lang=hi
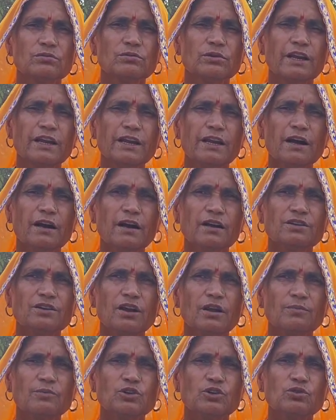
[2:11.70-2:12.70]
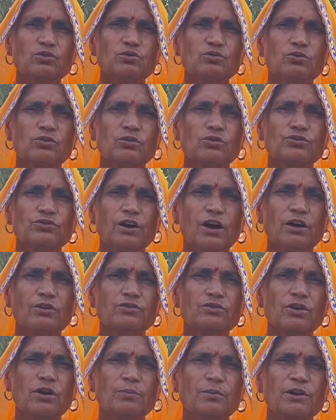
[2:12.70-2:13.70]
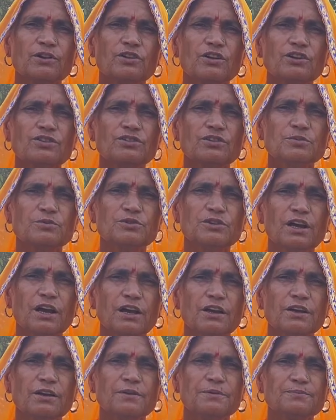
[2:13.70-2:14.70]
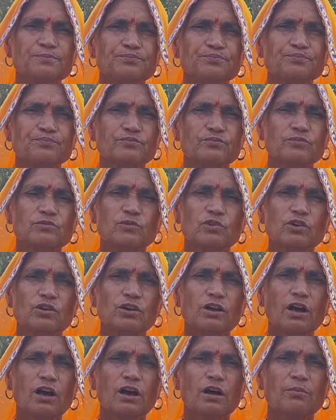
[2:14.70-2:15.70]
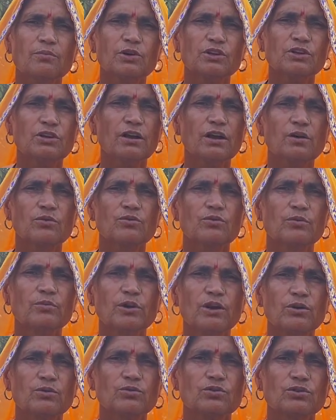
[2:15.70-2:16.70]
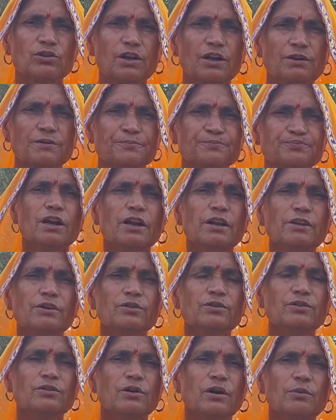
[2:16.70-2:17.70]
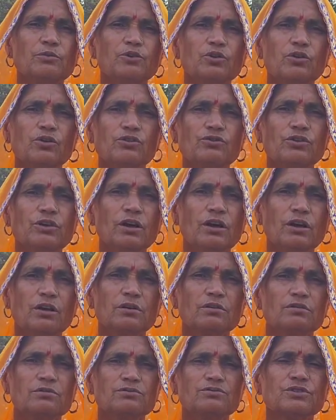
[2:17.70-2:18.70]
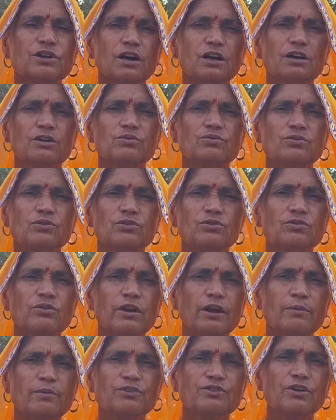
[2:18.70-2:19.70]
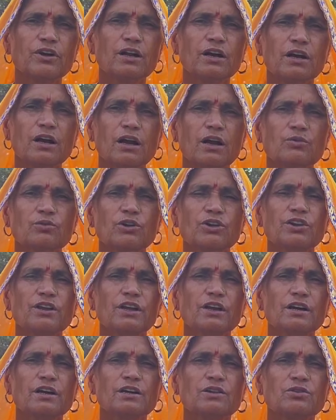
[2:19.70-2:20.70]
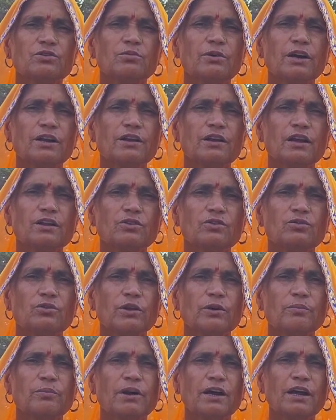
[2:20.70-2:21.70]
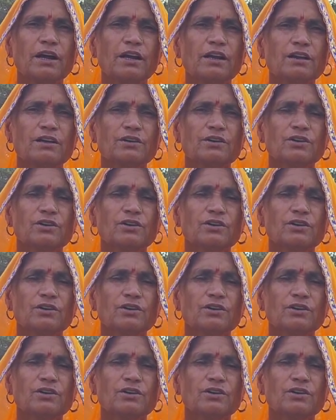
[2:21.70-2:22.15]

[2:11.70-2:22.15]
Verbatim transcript: ले लेंगा इतना मैं तो तू उल्टो जाएगा इतना पाँच दिन छिप जाएगी बोलना मत ले आऊँगा मेरा कुर्ता कर लियो अब दोनों जना जाकर कुर्तो लिया चला गया उड़े देखे तो भाई ना तोड़े महल